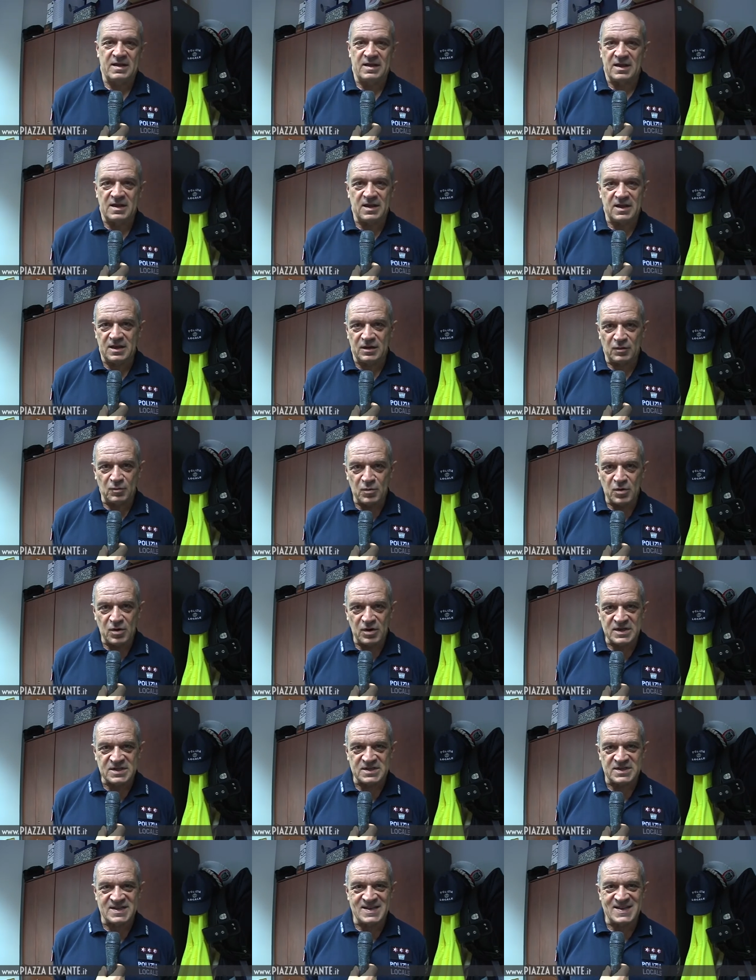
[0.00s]
il
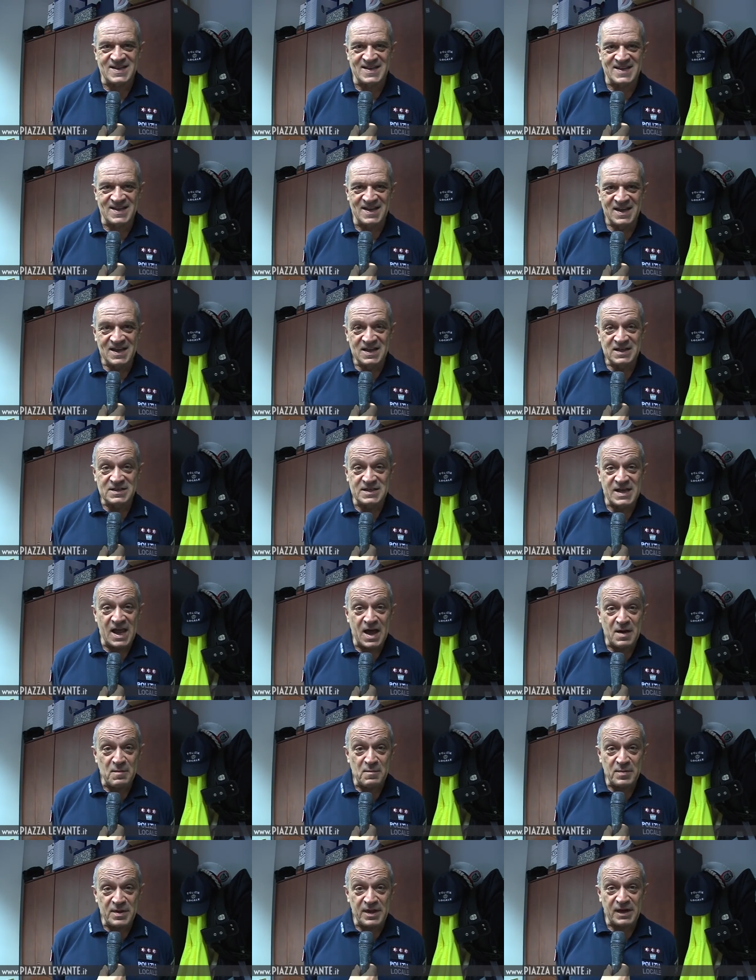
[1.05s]
rumore si, si,
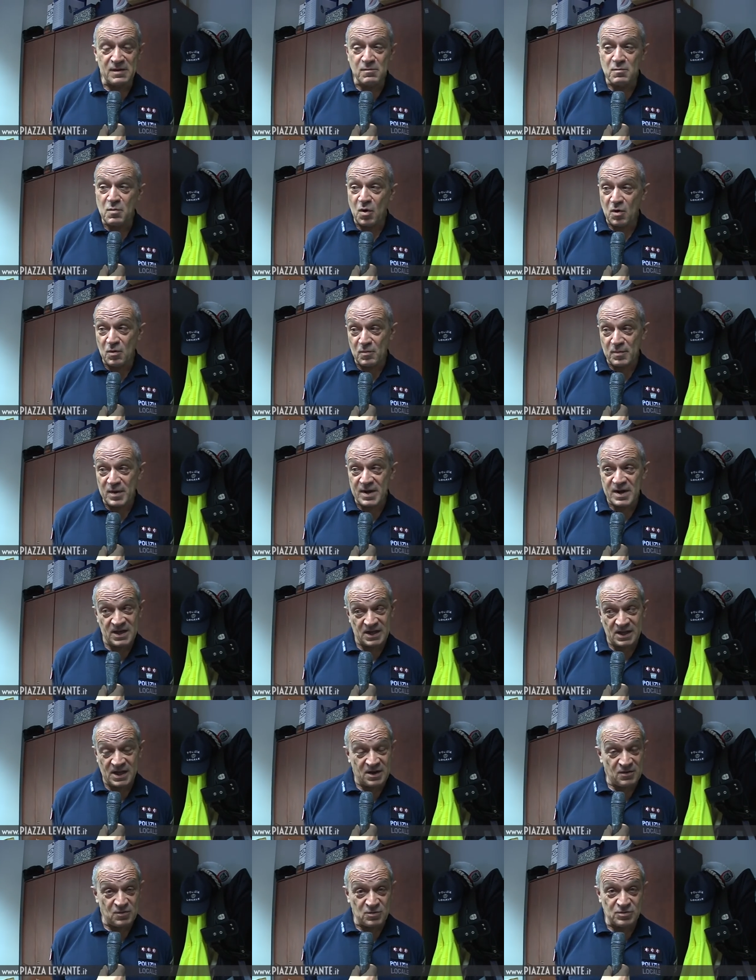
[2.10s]
amplia, rimbomba nel
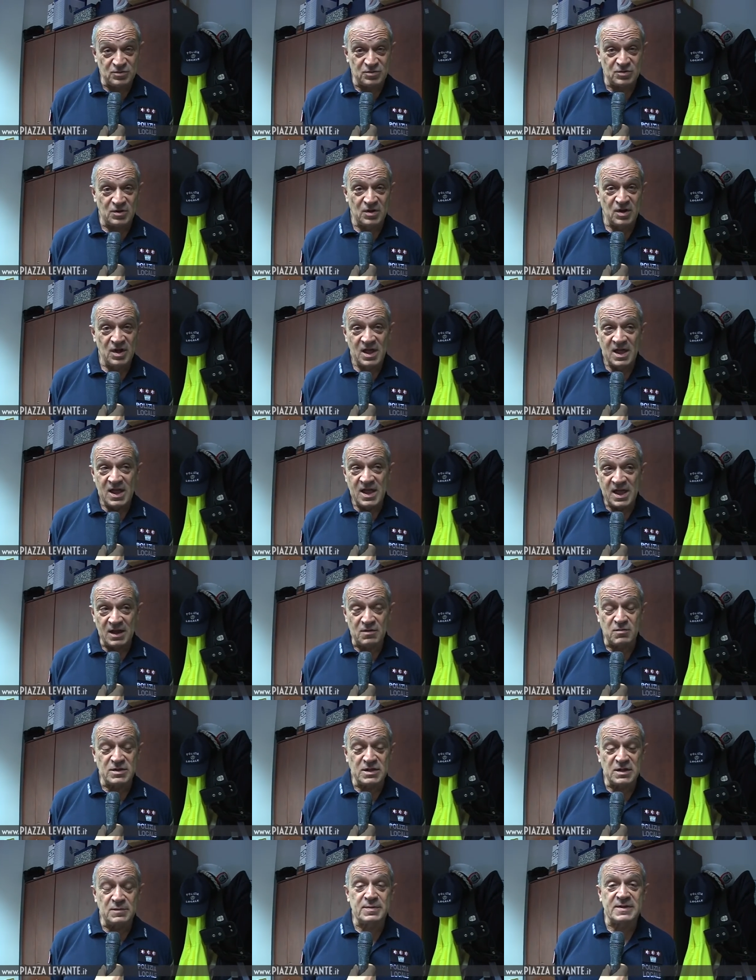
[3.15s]
caruggio e
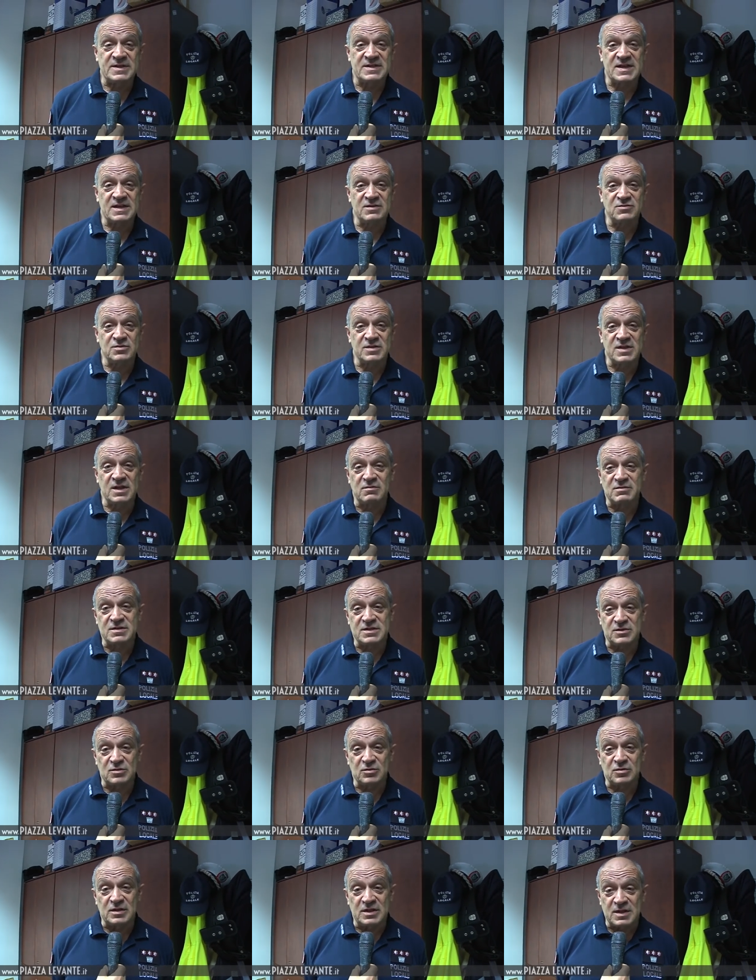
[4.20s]
quindi il passaggio di
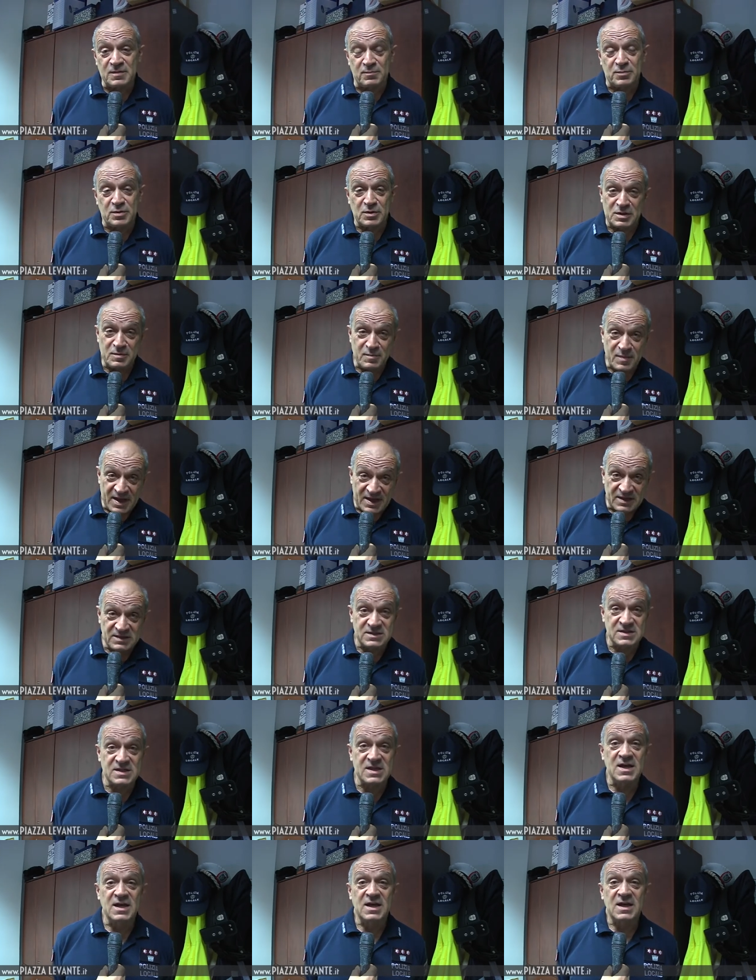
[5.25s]
questo tipo di
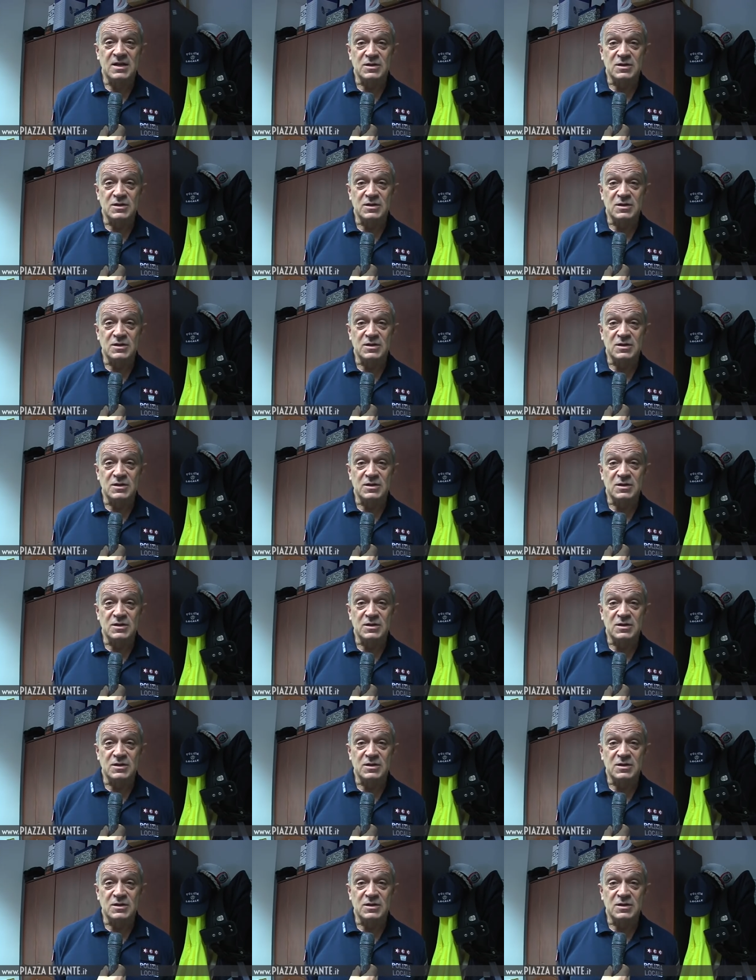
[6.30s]
mezzi,